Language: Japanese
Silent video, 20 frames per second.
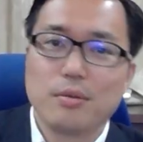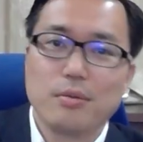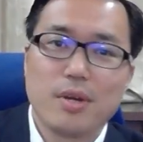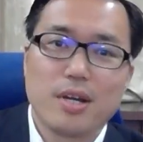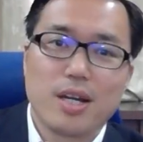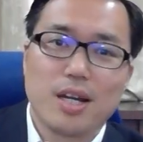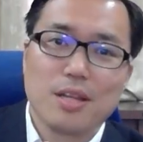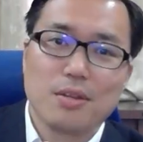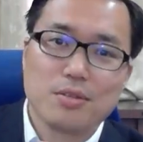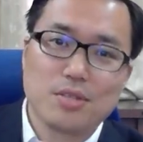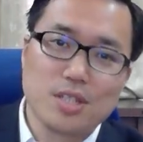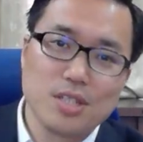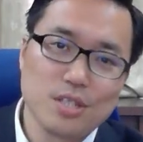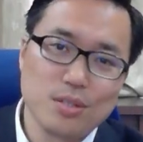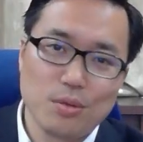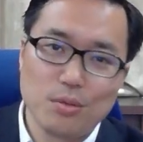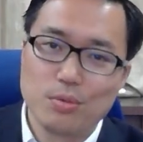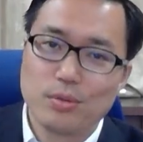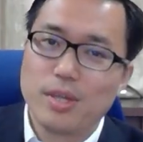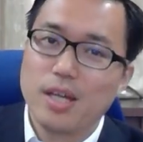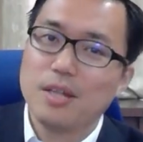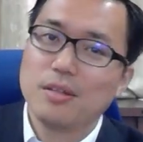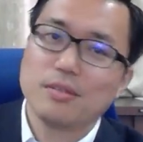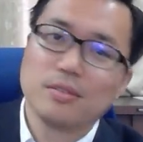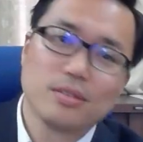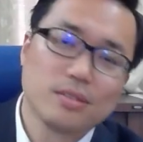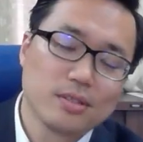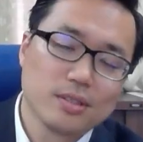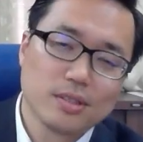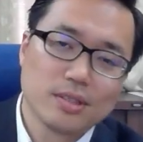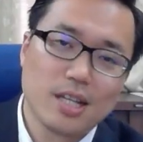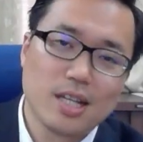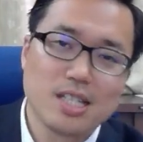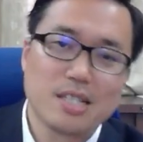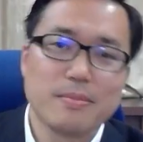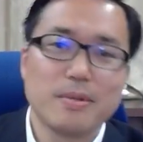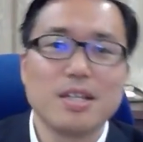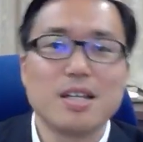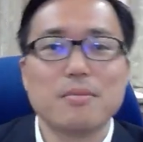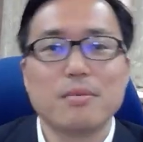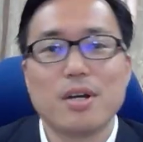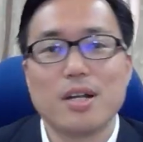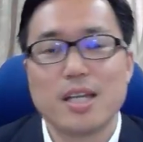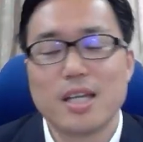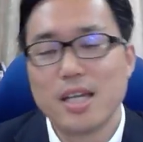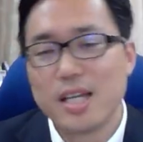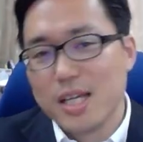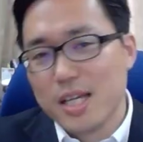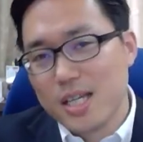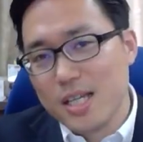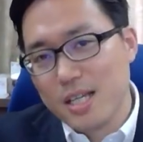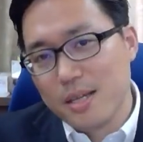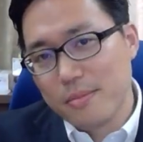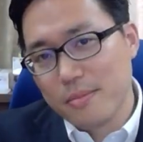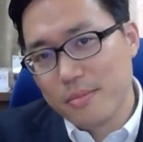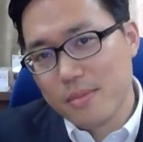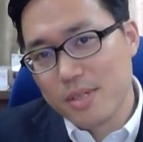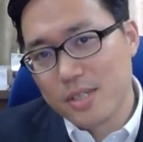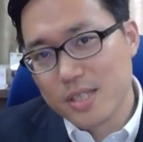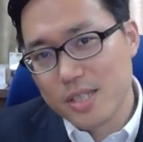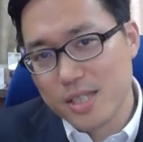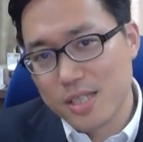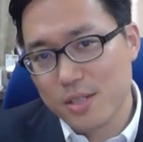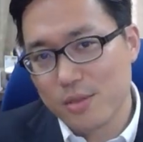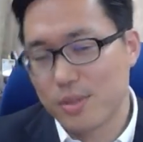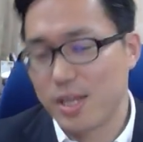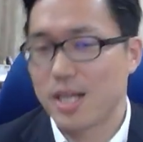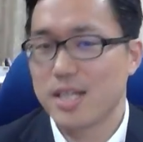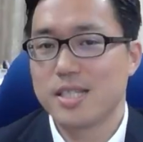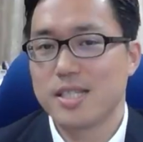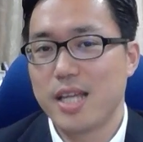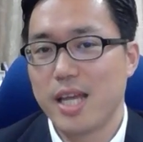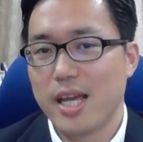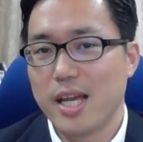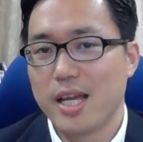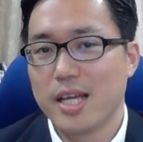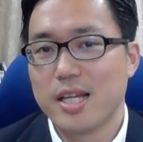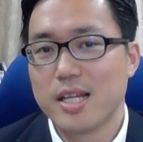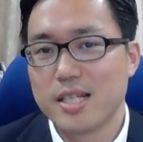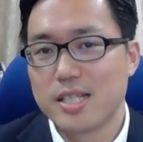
上からの指示を受ける立場でもあり、指示を出して、